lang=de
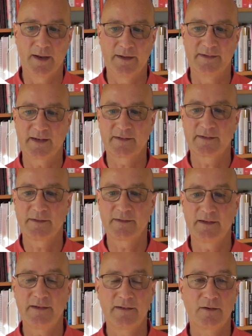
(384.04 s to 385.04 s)
Ein
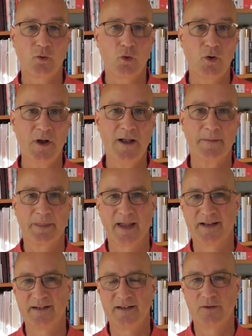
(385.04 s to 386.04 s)
sechstes Risiko,
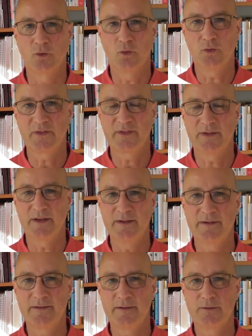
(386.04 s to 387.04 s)
da die großen
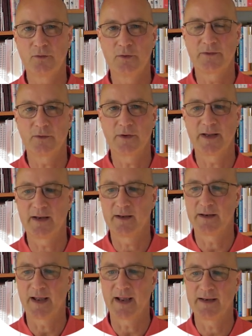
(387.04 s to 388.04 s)

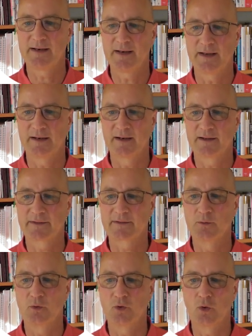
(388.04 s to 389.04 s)
institutionellen Anleger
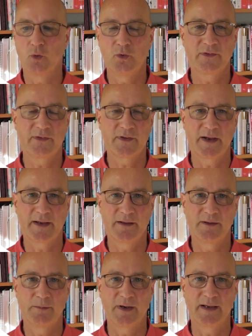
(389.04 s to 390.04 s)
zum großen
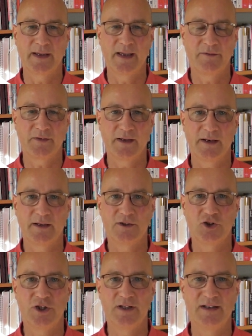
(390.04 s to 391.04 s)
Teil bei
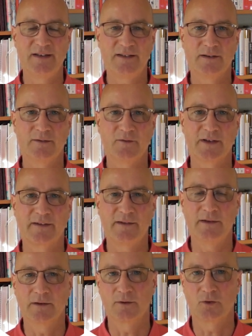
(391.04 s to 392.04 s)
FLNG nicht
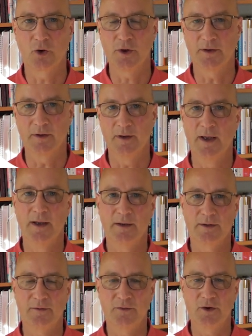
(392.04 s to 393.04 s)
investieren können,
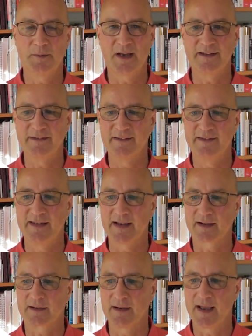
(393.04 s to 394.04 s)
die Firma ist
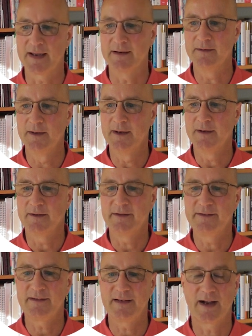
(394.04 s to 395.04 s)
sehr klein,
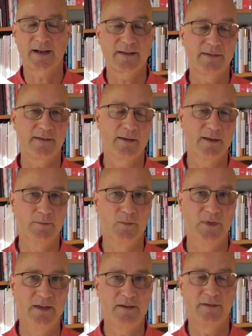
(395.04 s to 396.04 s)
ist die Aktie eben
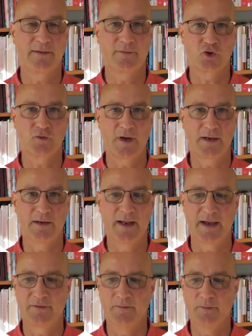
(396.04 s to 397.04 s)
nichts für schwache
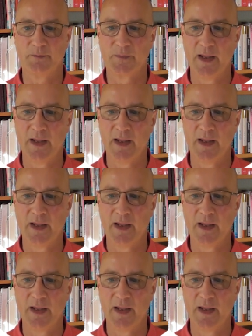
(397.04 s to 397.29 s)
Nerven